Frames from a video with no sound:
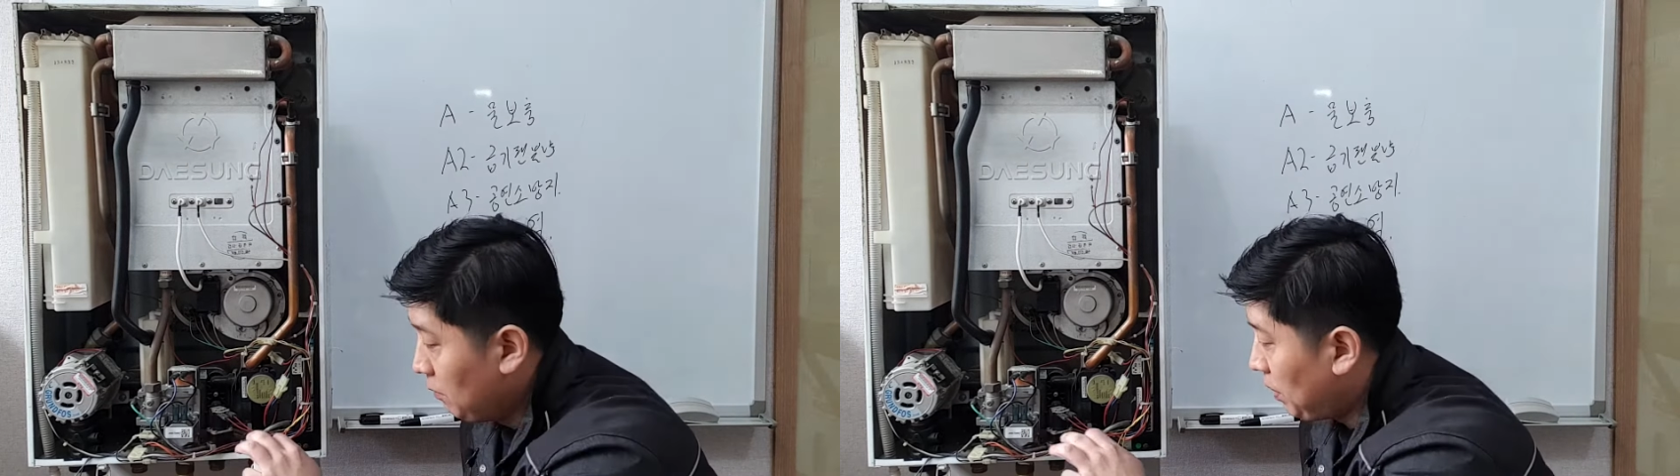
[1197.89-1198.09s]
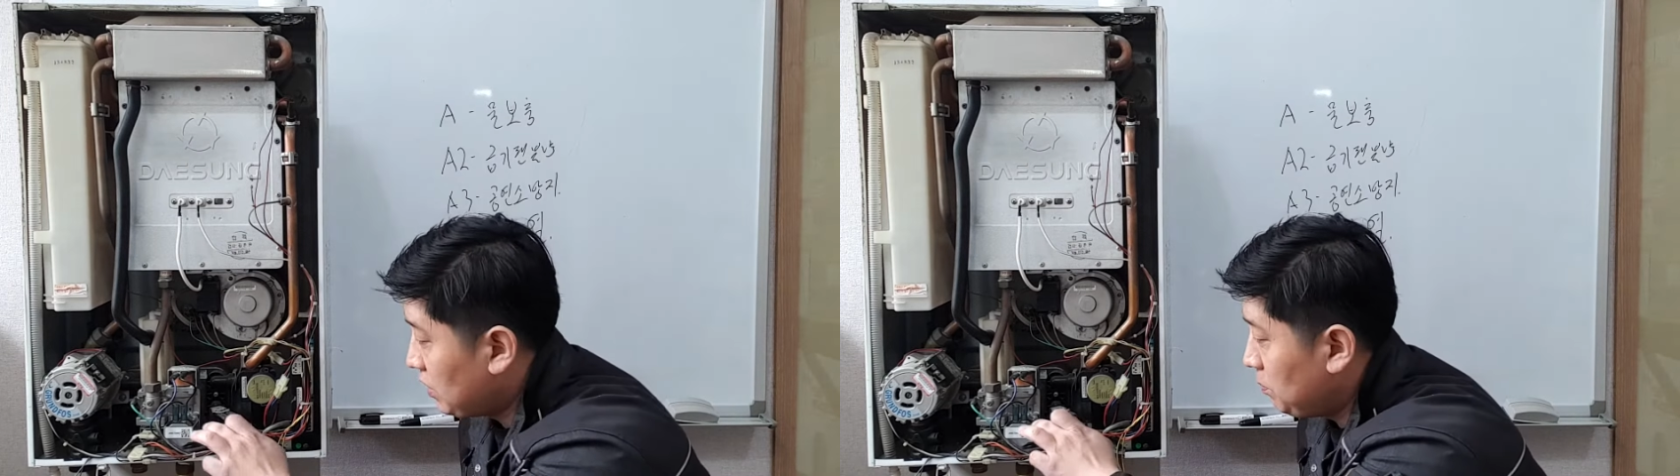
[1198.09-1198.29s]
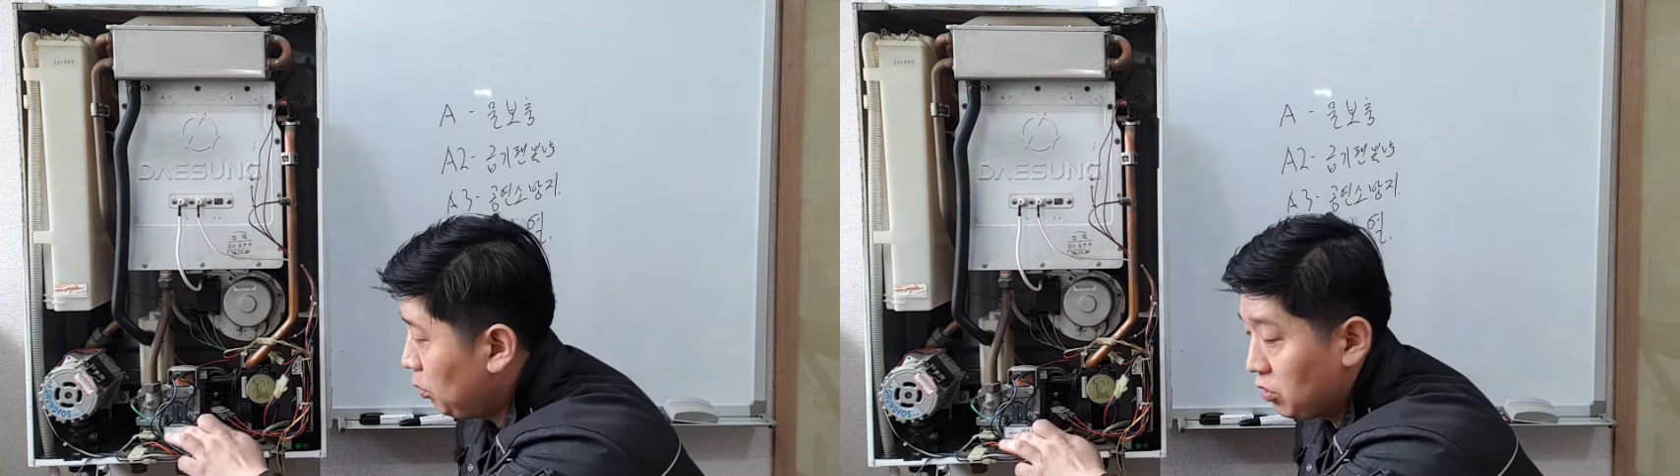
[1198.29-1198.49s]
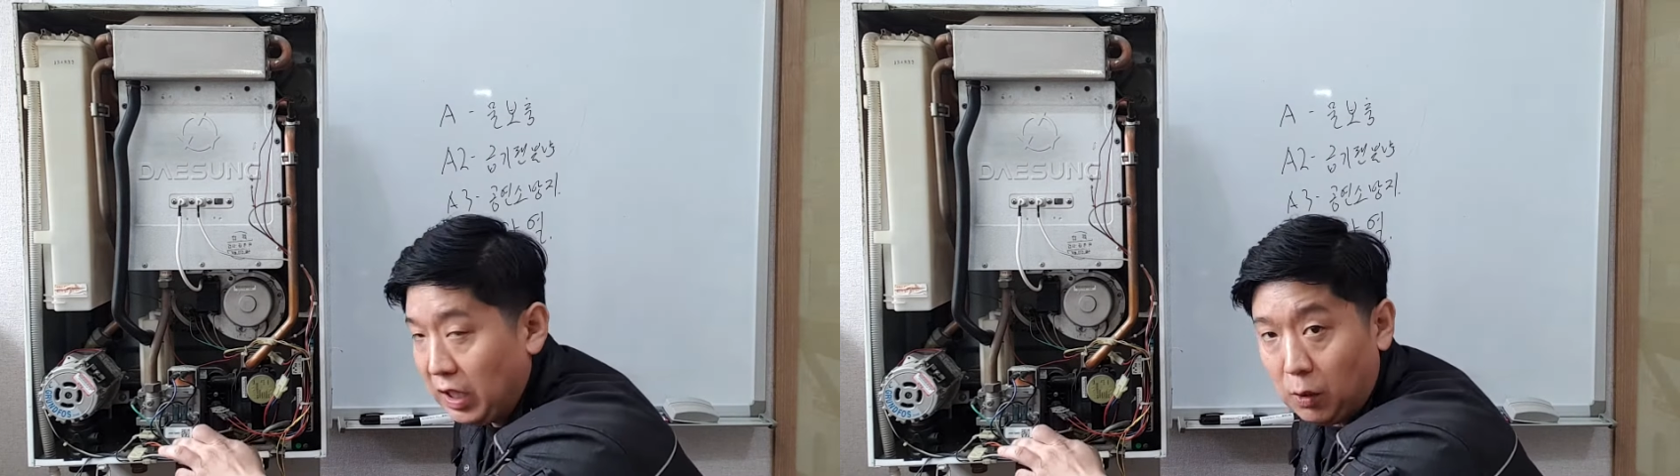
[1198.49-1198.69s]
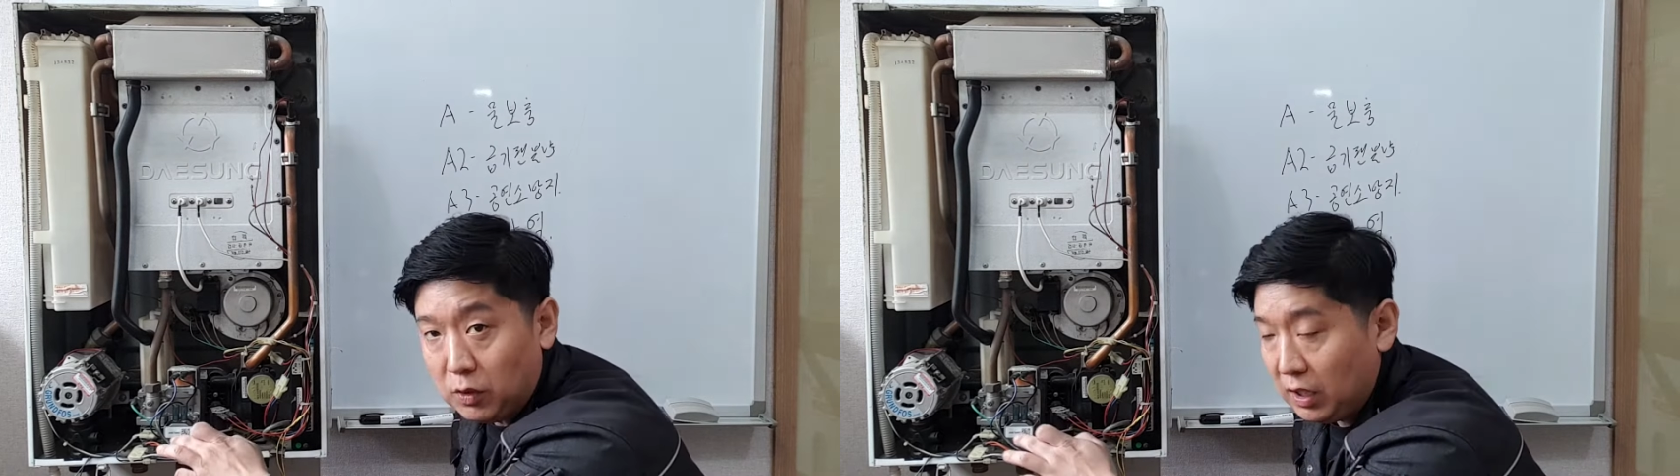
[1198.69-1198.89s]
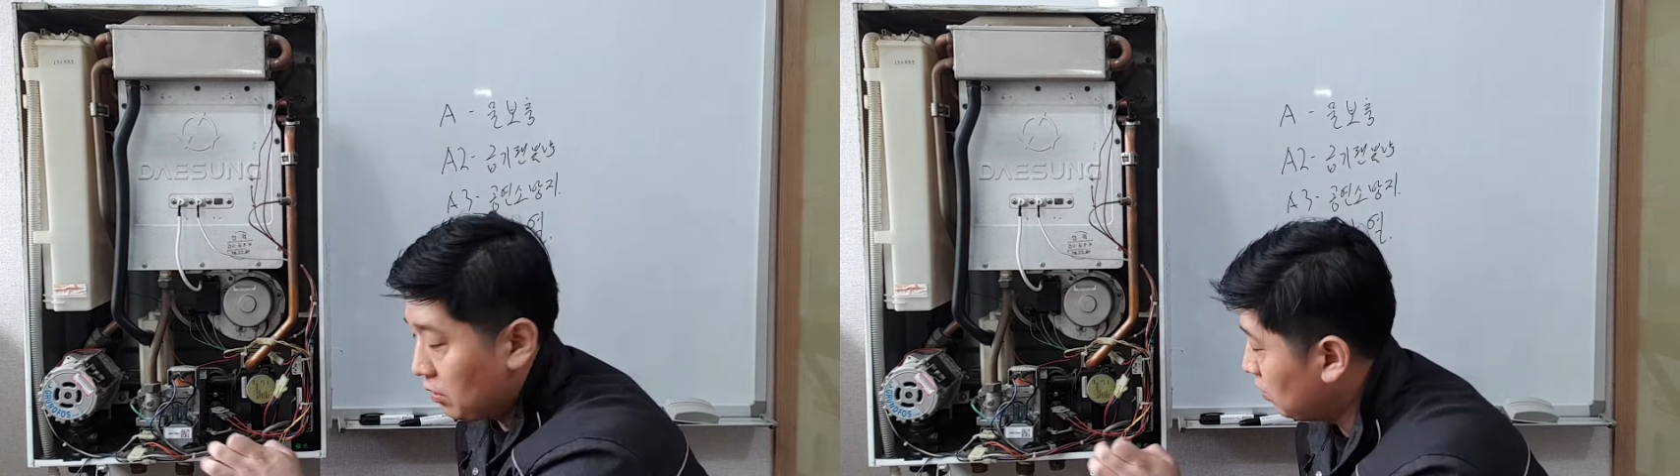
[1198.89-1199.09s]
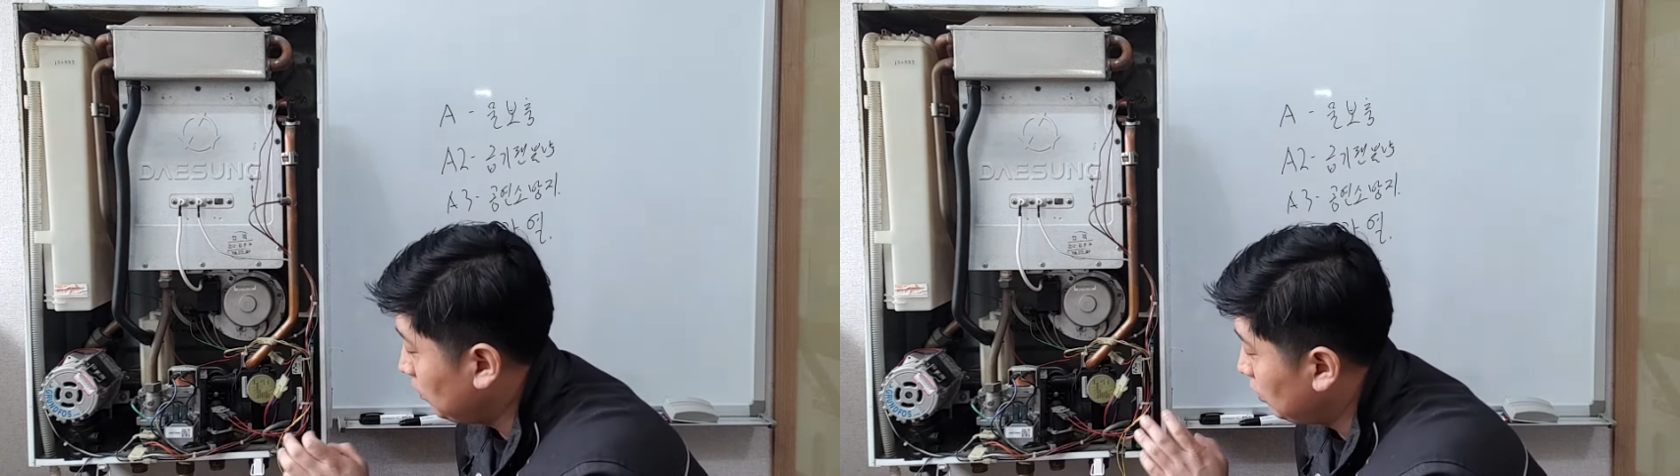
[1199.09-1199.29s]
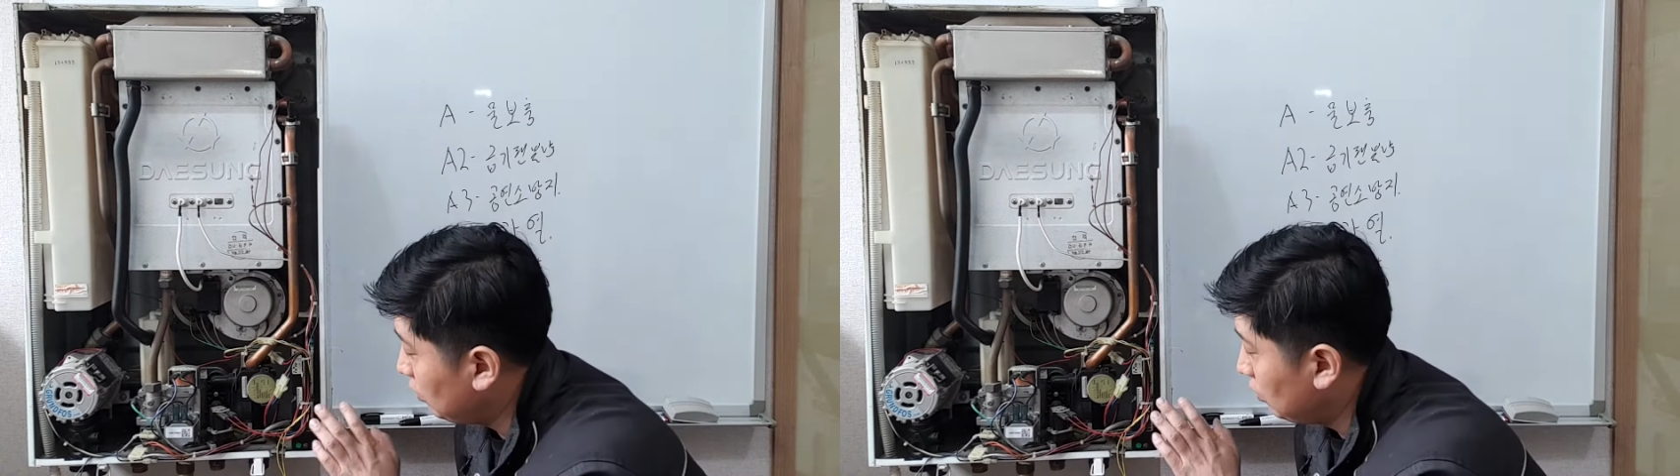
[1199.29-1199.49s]
110V 나온다.
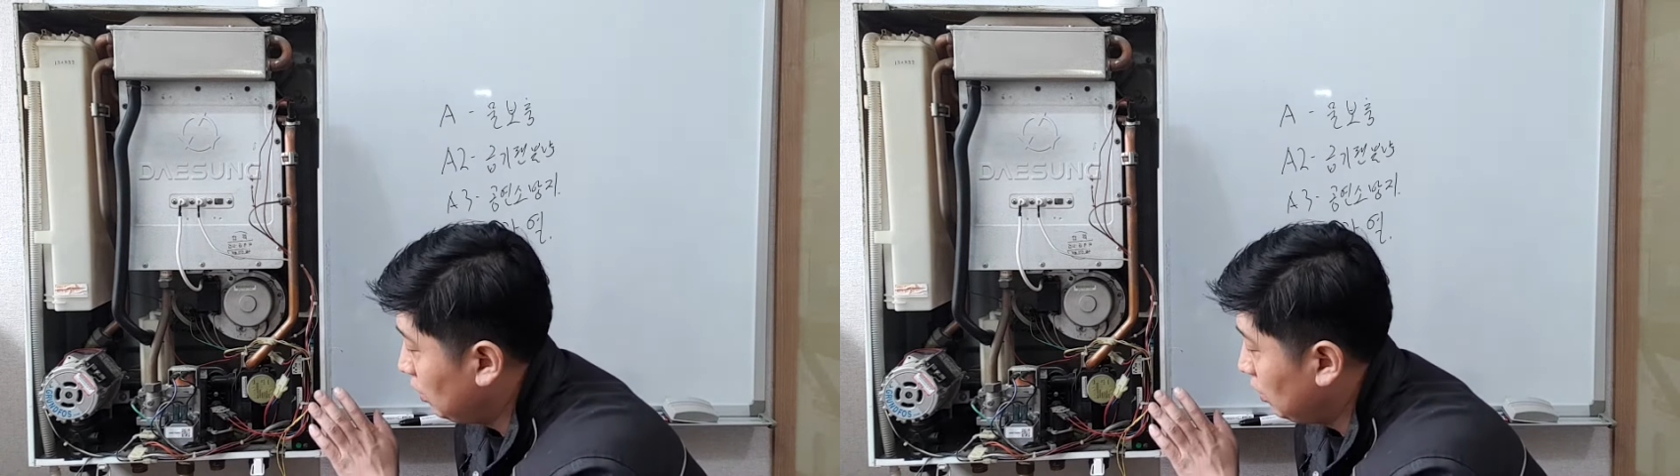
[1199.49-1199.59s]
그러면은